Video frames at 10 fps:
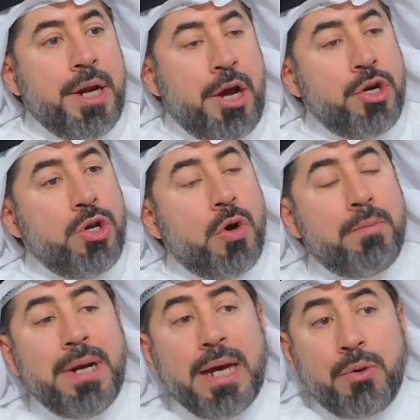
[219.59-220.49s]
نحن
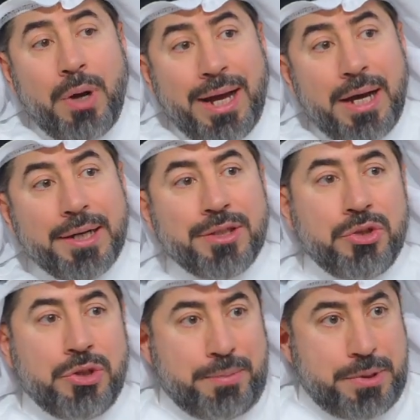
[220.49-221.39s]
اليوم لا نعارض
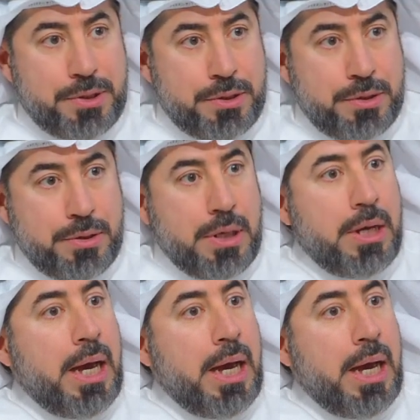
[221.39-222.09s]
الضبط أه.